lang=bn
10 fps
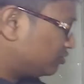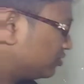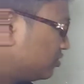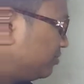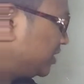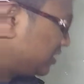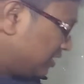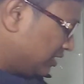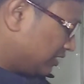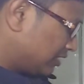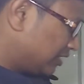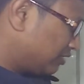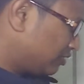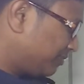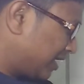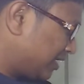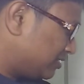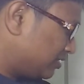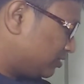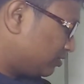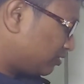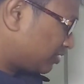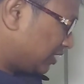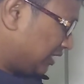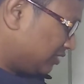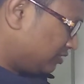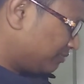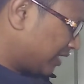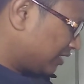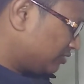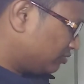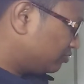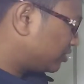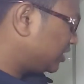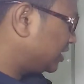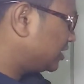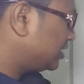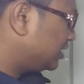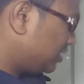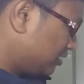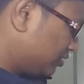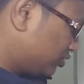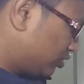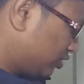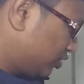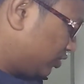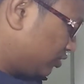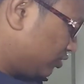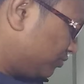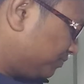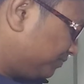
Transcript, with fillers: যোগ করতে হবে তাহলে দেখো মাইনাসের যোগ এগুলো যদি মাইনাস যোগ করে দেই তাহলে ছয়শো